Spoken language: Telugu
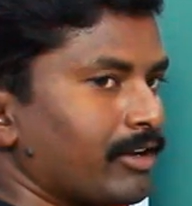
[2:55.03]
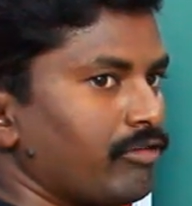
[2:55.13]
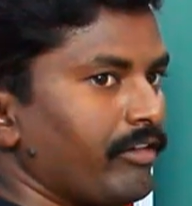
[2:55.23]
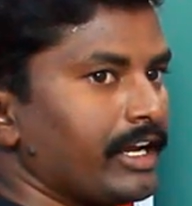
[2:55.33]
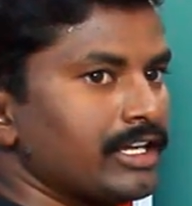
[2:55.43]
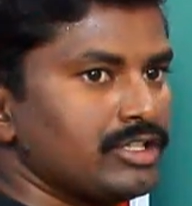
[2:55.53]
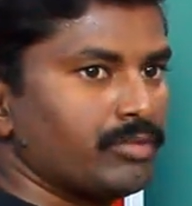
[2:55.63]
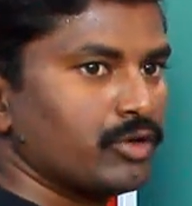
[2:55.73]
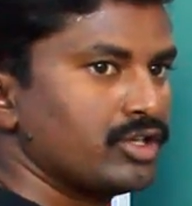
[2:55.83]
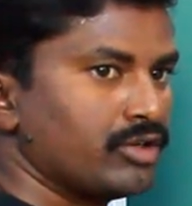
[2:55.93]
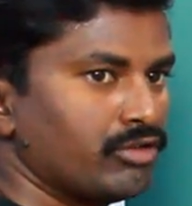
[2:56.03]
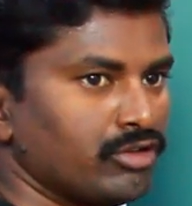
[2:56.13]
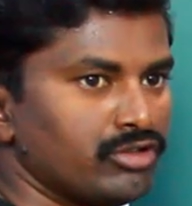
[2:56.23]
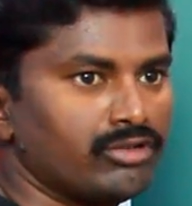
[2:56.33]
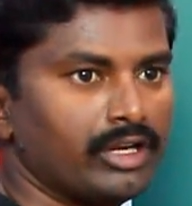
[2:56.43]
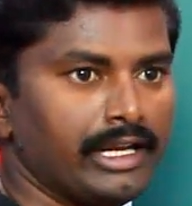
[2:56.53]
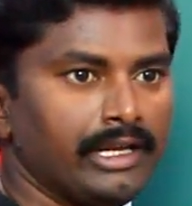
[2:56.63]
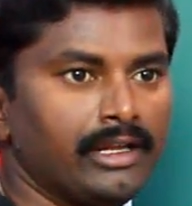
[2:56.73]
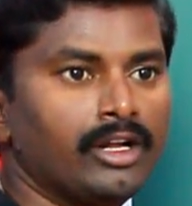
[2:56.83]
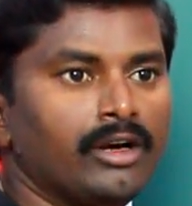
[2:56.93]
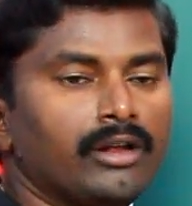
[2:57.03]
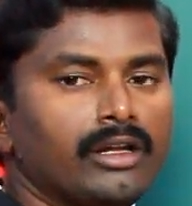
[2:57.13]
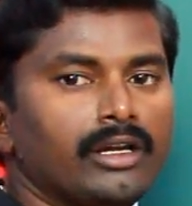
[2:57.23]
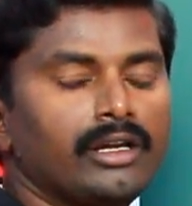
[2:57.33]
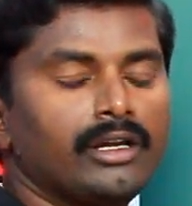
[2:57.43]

మనకు వేకెన్సీ పొజిషన్ ఉంటుంది చూడండి ఈ